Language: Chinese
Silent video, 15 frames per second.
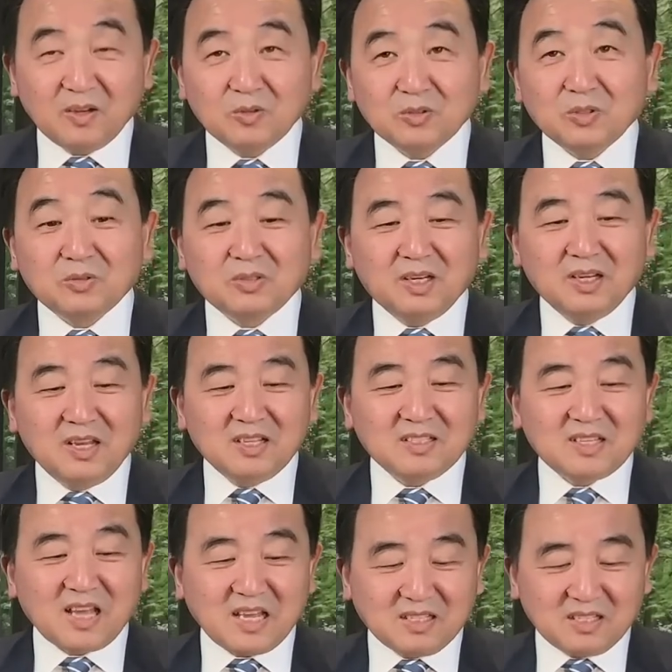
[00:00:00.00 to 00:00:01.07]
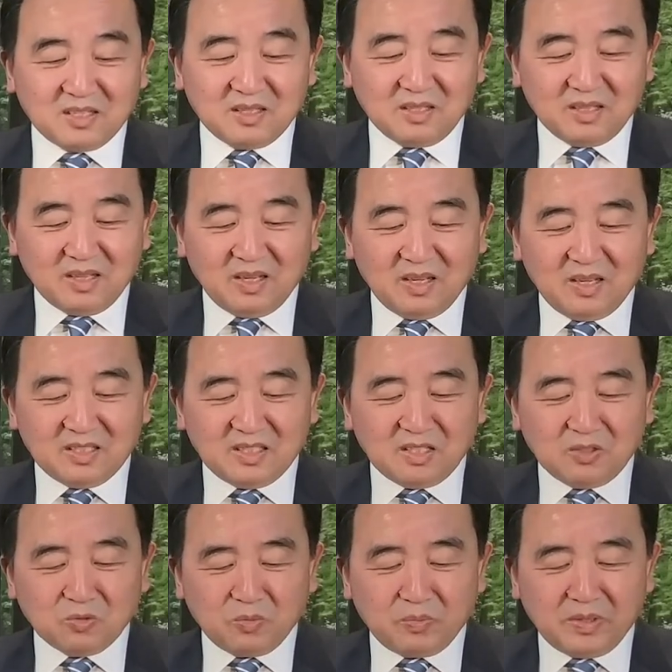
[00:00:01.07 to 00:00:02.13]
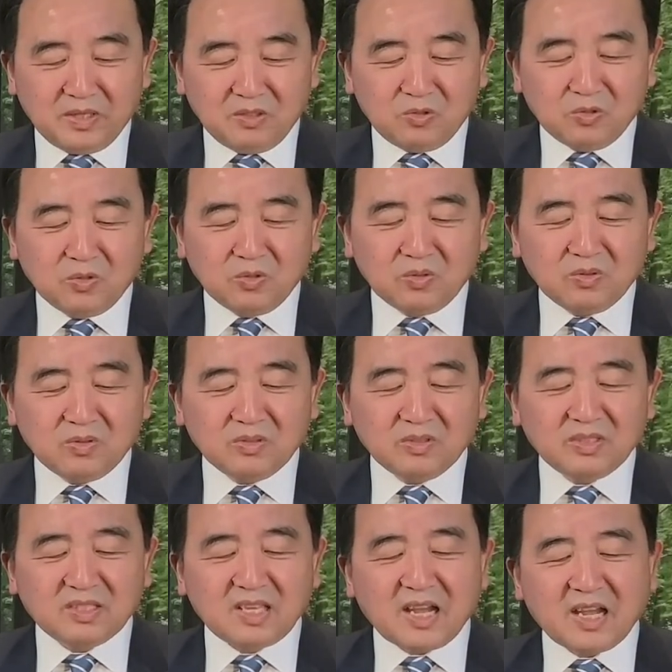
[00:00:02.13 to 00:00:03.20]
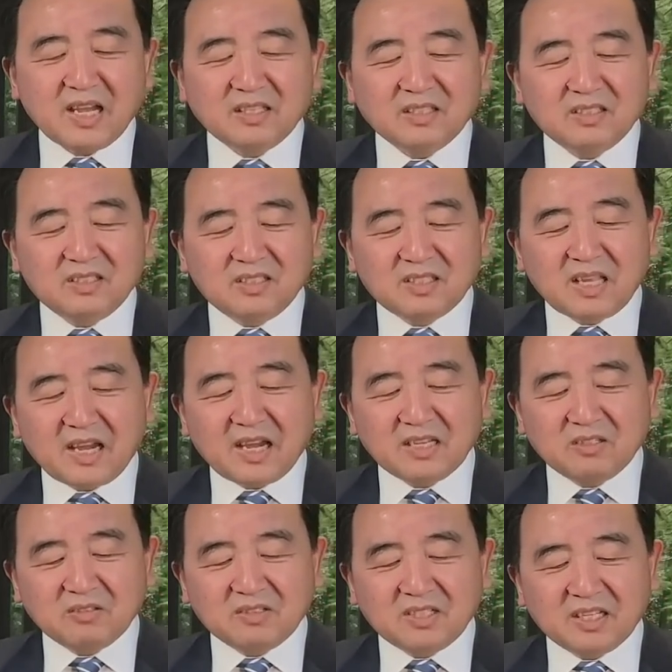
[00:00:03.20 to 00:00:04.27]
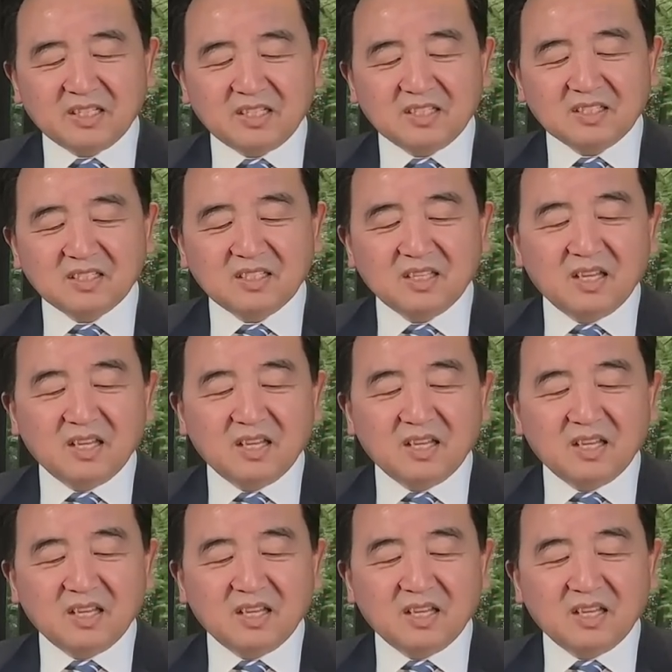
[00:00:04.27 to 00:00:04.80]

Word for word: 就是再次进入贫穷，大概大概就是这个意思。